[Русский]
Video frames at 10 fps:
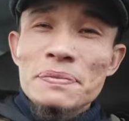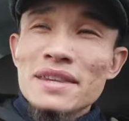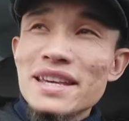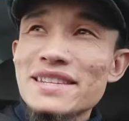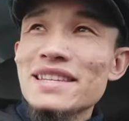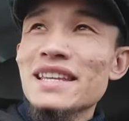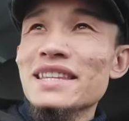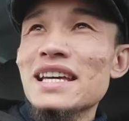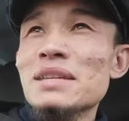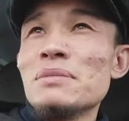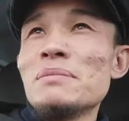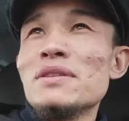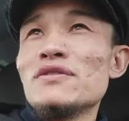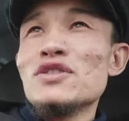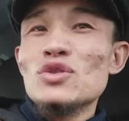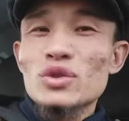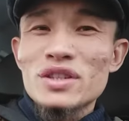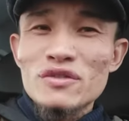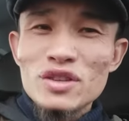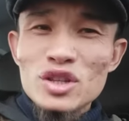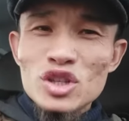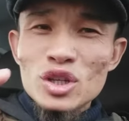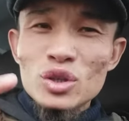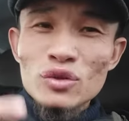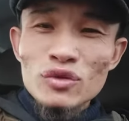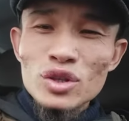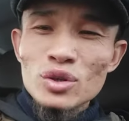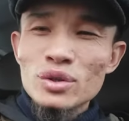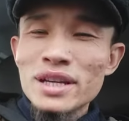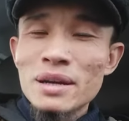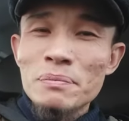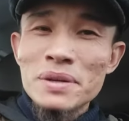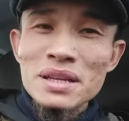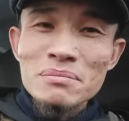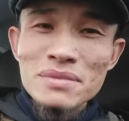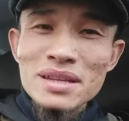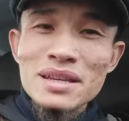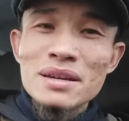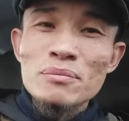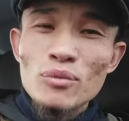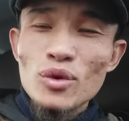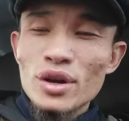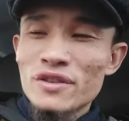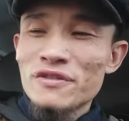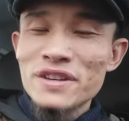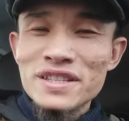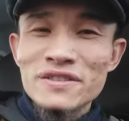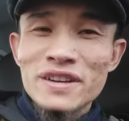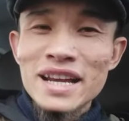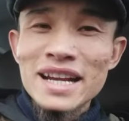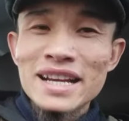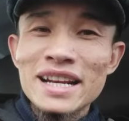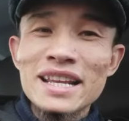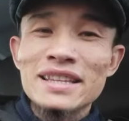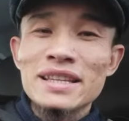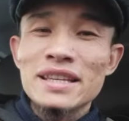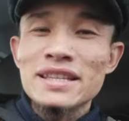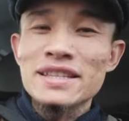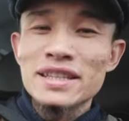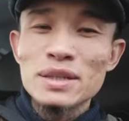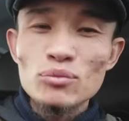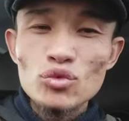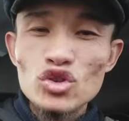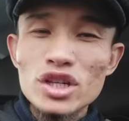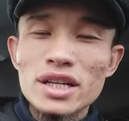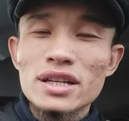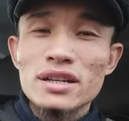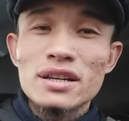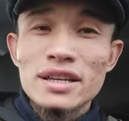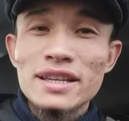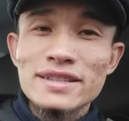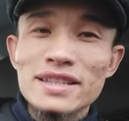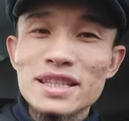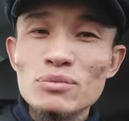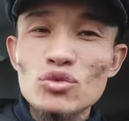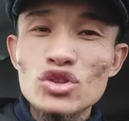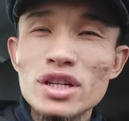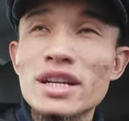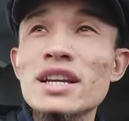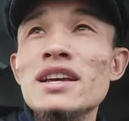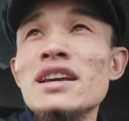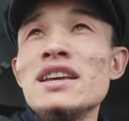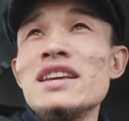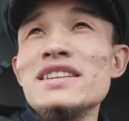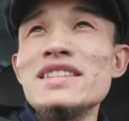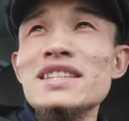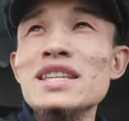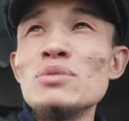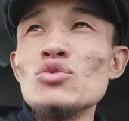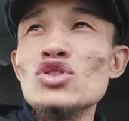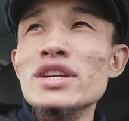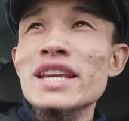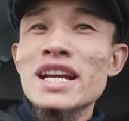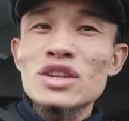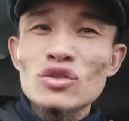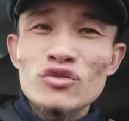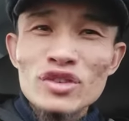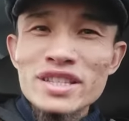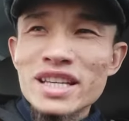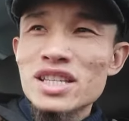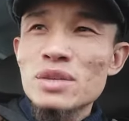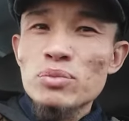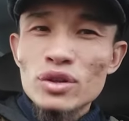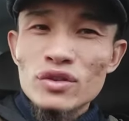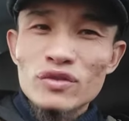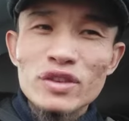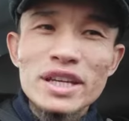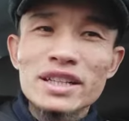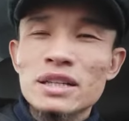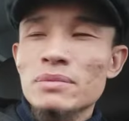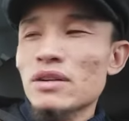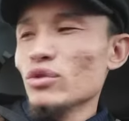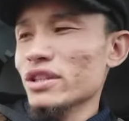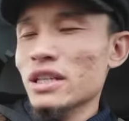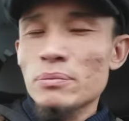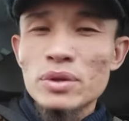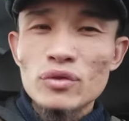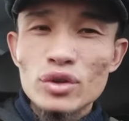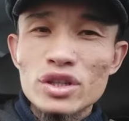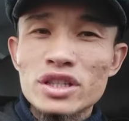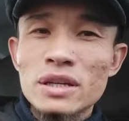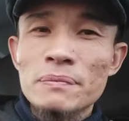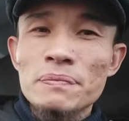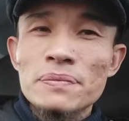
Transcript: Если на данный момент, физрук, ты видишь это видео, да, прими мой вызов конкретно, если ты мужик если ты мужик. Если ты не мужик, я готов выскочить против твоих там, кого ты там приводишь там.